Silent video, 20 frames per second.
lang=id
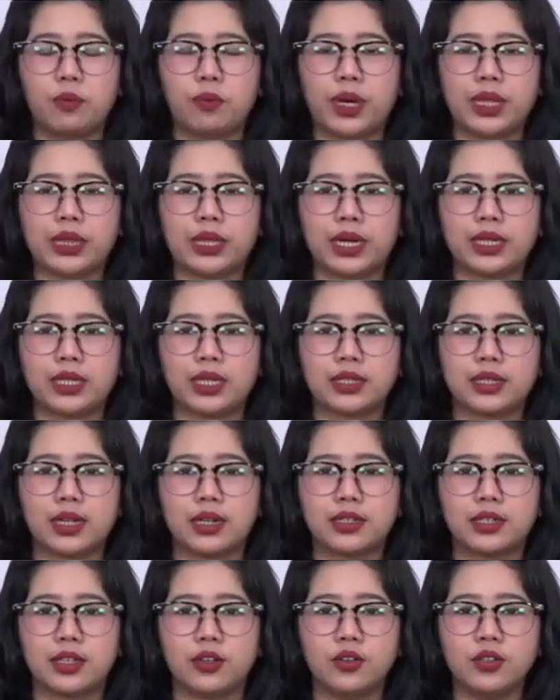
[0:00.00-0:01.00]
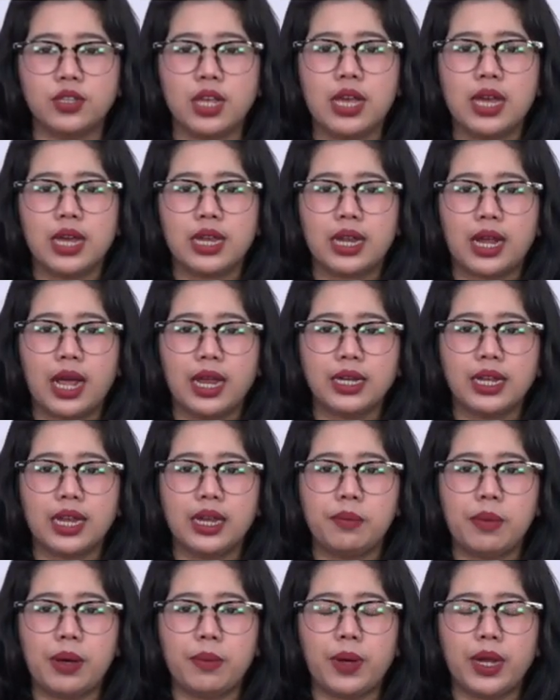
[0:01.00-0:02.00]
derajat Celcius dengan
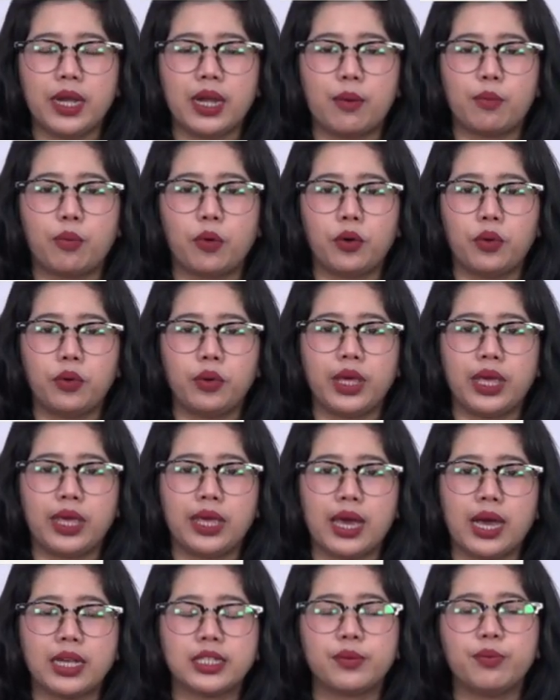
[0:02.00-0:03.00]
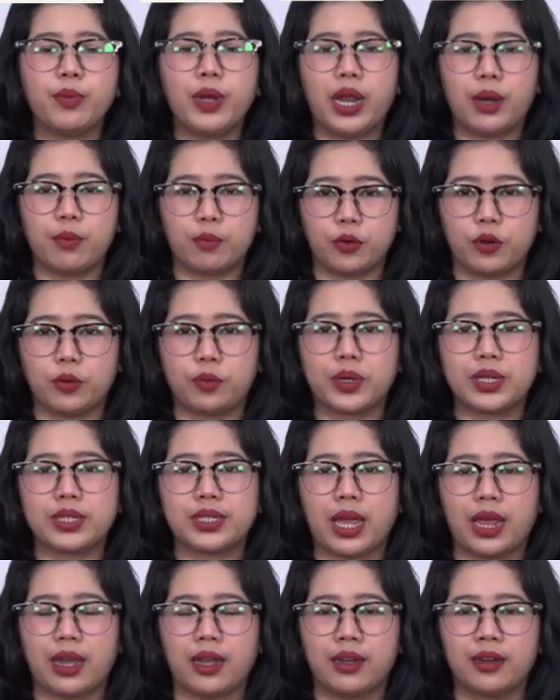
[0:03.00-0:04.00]
kelembaban 60 hingga 90
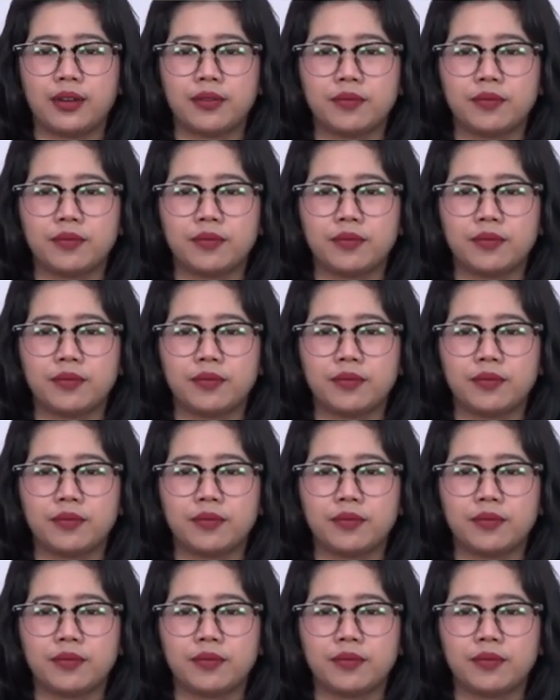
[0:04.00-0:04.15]
persen.